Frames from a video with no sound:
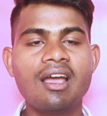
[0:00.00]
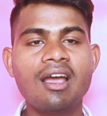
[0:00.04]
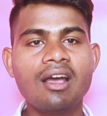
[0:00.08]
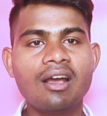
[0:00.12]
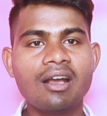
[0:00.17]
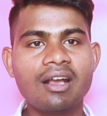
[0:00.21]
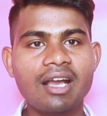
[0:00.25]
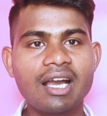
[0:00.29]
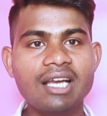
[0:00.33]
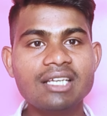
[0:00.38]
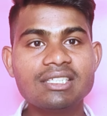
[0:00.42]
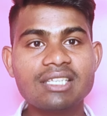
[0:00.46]

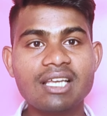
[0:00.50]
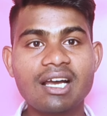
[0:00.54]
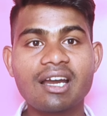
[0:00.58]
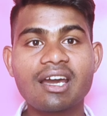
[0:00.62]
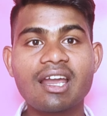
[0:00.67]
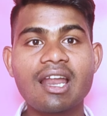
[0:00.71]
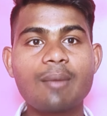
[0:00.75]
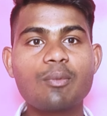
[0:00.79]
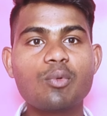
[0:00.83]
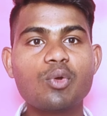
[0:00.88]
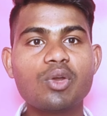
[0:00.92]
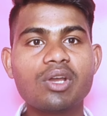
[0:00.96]
गाइस अगर
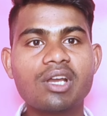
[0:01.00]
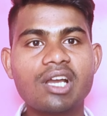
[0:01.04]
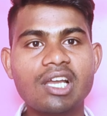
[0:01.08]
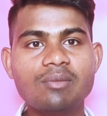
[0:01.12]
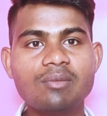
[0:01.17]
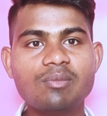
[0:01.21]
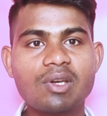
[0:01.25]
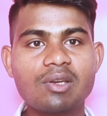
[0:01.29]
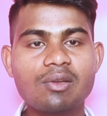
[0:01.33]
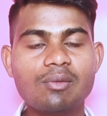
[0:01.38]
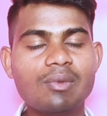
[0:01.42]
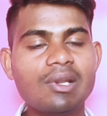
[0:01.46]
आपको कहीं
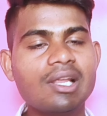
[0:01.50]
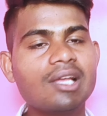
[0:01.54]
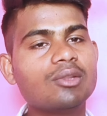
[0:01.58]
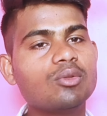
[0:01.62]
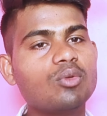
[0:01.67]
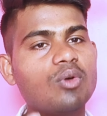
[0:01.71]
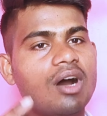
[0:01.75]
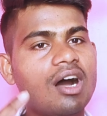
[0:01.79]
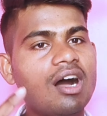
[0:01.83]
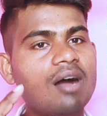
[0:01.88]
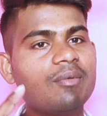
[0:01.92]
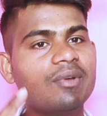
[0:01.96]
पर मिले तो
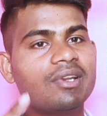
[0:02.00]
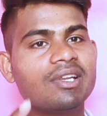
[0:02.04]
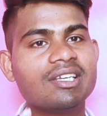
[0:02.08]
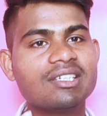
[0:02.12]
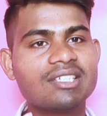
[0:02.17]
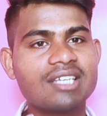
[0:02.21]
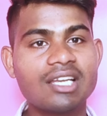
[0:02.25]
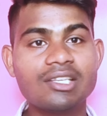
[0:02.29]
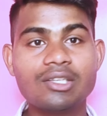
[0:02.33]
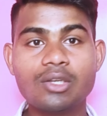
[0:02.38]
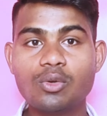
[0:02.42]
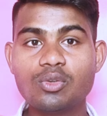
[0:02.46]
आप इनके साथ
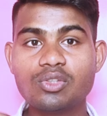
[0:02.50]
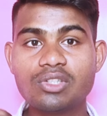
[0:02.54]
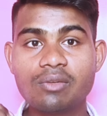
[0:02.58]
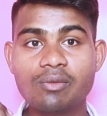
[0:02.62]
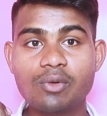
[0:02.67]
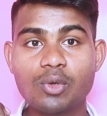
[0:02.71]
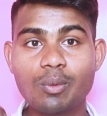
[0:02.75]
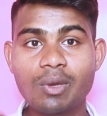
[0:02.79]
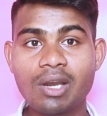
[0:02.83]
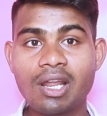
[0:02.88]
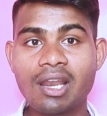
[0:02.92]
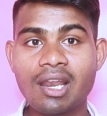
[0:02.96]
जरूर से वीडियो
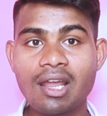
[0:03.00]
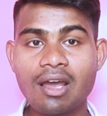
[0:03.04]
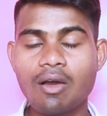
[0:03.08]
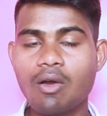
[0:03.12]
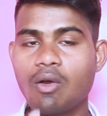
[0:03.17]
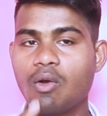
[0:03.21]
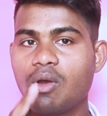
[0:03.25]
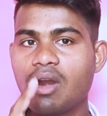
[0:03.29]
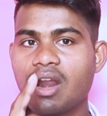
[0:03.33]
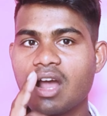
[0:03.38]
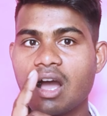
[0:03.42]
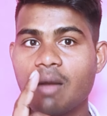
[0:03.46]
बनाना
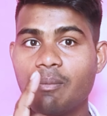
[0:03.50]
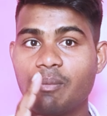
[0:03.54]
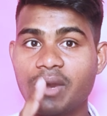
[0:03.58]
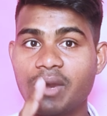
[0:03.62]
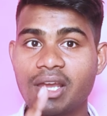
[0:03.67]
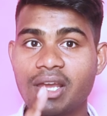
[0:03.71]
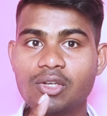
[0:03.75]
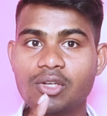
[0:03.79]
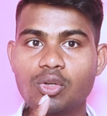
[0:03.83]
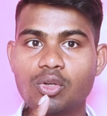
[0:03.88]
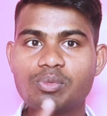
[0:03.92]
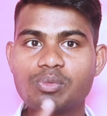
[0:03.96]
और अपना
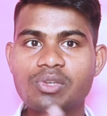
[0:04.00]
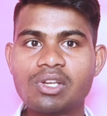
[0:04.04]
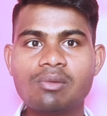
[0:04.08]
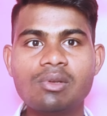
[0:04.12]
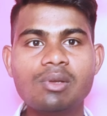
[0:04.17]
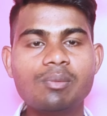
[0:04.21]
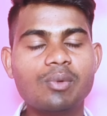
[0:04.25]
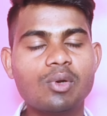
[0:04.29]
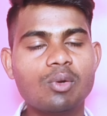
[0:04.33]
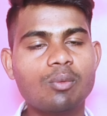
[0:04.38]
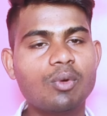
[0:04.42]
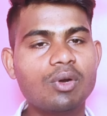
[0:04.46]
यूट्यूब चैनल
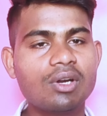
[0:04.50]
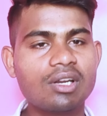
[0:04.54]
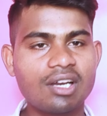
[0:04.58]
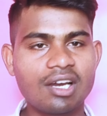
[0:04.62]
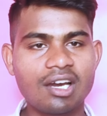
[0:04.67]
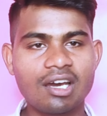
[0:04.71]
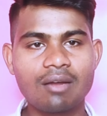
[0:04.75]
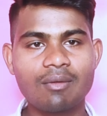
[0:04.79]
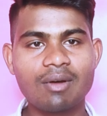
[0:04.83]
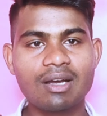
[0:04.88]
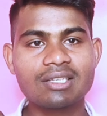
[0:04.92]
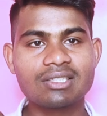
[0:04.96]
प्रमोट
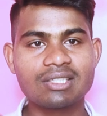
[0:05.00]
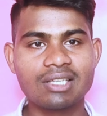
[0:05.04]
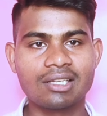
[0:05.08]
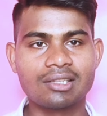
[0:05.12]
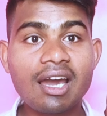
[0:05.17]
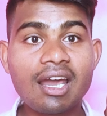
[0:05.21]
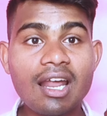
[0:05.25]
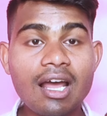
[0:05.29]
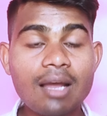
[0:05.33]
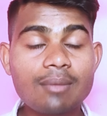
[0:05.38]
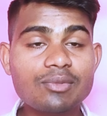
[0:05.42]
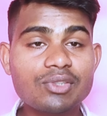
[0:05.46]
करवा सकते हो
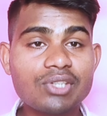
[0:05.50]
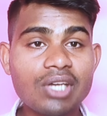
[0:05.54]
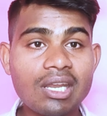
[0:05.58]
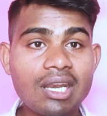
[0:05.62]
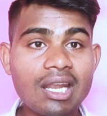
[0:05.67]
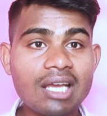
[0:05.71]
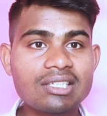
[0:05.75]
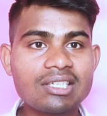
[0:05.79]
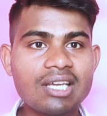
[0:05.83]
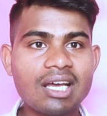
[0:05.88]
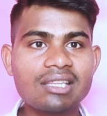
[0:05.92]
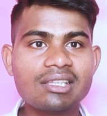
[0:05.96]
अगर आप
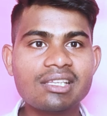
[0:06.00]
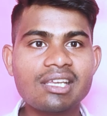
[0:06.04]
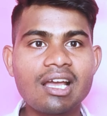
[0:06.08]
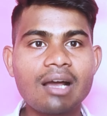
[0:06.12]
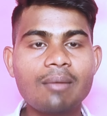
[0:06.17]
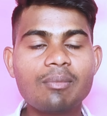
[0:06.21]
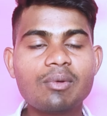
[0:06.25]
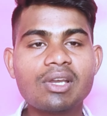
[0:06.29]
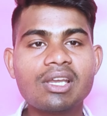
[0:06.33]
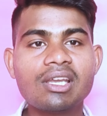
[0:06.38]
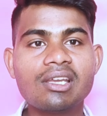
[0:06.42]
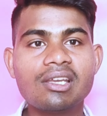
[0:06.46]
जानना चाहते
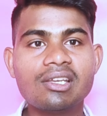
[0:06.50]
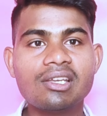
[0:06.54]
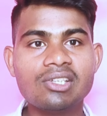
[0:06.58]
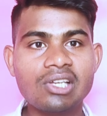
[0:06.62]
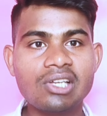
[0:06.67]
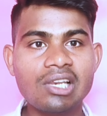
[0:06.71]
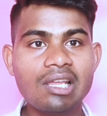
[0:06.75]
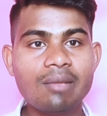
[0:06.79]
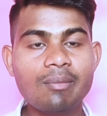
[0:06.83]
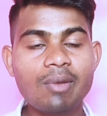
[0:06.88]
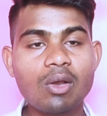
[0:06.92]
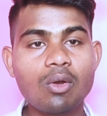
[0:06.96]
हैं आपके
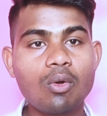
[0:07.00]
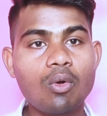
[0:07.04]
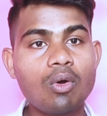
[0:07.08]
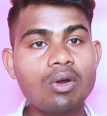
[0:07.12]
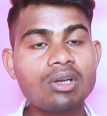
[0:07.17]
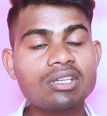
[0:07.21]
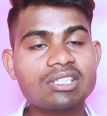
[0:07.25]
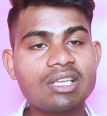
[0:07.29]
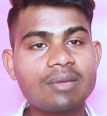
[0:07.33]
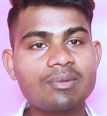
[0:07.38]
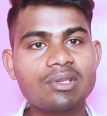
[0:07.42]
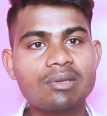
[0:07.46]
ज़िले में
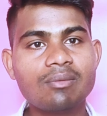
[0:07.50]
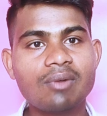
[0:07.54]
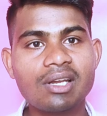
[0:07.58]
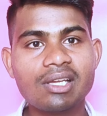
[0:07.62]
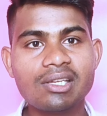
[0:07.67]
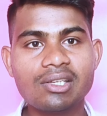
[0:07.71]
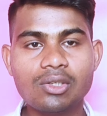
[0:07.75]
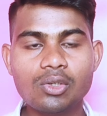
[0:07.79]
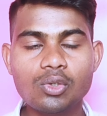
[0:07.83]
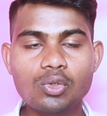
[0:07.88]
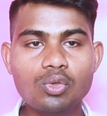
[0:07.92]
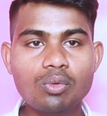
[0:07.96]
कौन सबसे
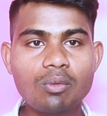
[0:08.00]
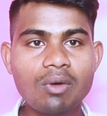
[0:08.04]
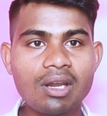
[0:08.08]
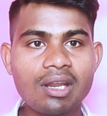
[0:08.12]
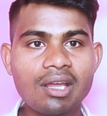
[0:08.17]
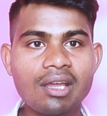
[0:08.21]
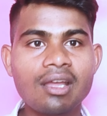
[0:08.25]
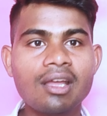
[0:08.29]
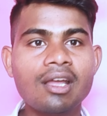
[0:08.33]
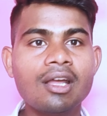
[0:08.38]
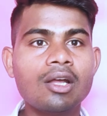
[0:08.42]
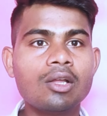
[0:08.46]
बड़े
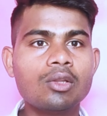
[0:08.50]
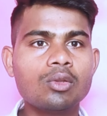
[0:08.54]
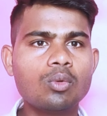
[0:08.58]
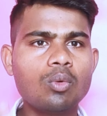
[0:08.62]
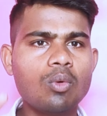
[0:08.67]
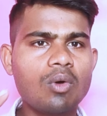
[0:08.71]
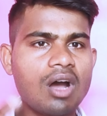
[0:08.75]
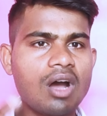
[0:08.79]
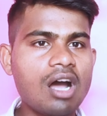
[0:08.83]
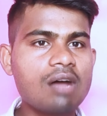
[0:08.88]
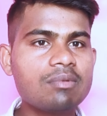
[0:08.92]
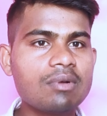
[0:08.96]
यूट्यूबर हैं
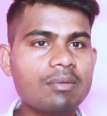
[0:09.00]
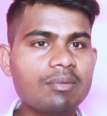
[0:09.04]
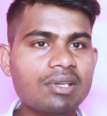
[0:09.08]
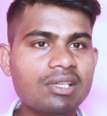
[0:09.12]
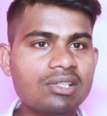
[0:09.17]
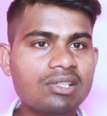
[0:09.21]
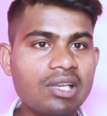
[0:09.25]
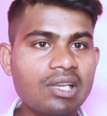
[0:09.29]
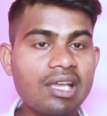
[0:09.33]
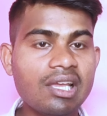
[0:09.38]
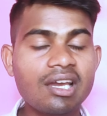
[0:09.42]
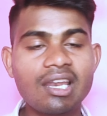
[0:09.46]
तो आप
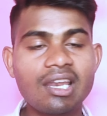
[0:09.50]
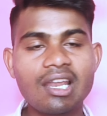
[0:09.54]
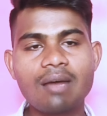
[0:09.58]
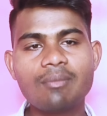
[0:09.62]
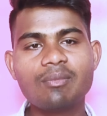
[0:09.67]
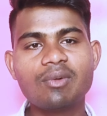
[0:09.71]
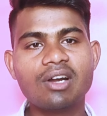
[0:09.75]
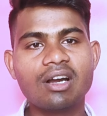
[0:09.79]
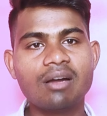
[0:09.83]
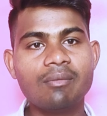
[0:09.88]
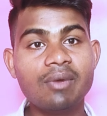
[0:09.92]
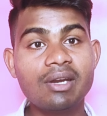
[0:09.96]
अपने ज़िले का
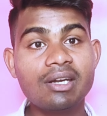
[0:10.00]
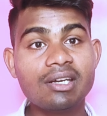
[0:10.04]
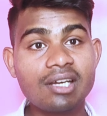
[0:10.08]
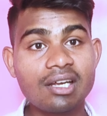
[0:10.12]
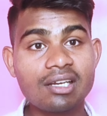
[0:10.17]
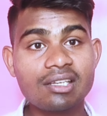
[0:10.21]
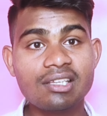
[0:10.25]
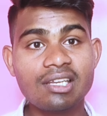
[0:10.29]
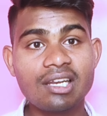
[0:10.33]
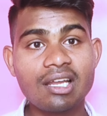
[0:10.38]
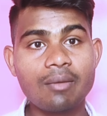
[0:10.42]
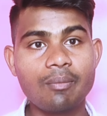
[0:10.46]
नाम
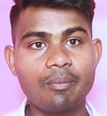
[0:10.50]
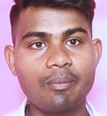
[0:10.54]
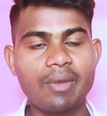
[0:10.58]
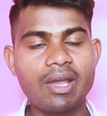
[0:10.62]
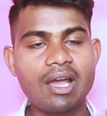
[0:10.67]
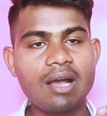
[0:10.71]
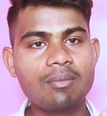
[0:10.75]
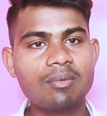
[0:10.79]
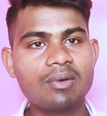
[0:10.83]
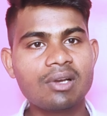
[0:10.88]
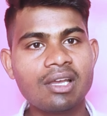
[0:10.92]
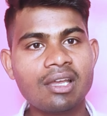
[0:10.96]
कमेंट कर देना
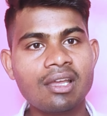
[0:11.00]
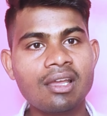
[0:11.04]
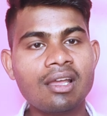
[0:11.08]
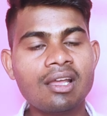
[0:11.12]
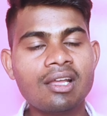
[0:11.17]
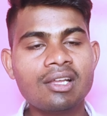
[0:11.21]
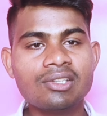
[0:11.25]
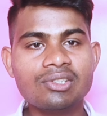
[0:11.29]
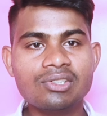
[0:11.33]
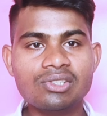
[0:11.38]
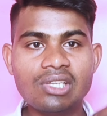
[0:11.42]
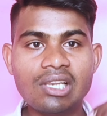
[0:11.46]
मैं आपके
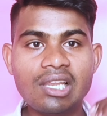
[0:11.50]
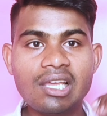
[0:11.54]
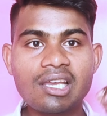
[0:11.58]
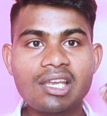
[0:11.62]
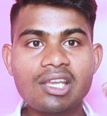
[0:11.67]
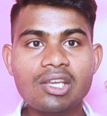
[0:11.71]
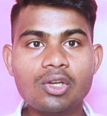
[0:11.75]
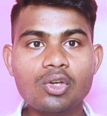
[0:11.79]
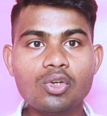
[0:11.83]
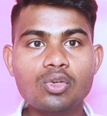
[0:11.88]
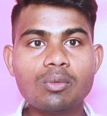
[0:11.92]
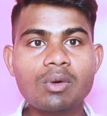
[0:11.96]
ज़िले
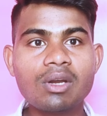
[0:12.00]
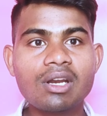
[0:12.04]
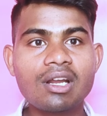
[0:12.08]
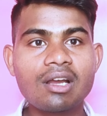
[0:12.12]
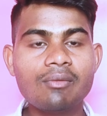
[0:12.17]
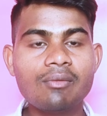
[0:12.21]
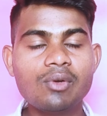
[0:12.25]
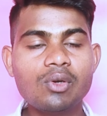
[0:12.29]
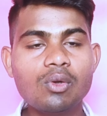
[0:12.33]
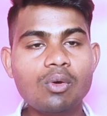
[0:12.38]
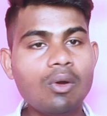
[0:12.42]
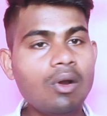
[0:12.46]
के यूट्यूबर
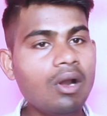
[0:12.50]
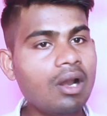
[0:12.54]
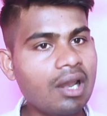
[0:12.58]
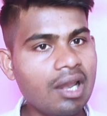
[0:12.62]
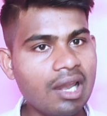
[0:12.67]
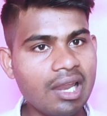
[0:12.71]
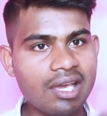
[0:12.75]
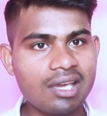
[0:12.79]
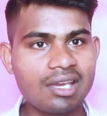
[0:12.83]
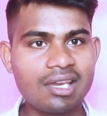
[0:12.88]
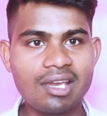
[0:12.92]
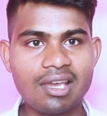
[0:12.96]
का वीडियो
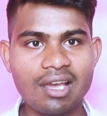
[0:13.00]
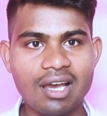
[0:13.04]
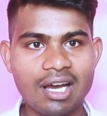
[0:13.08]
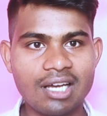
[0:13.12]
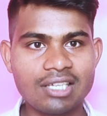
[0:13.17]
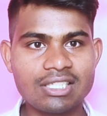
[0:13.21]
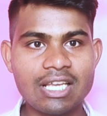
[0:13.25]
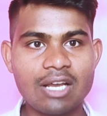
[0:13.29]
लेके आ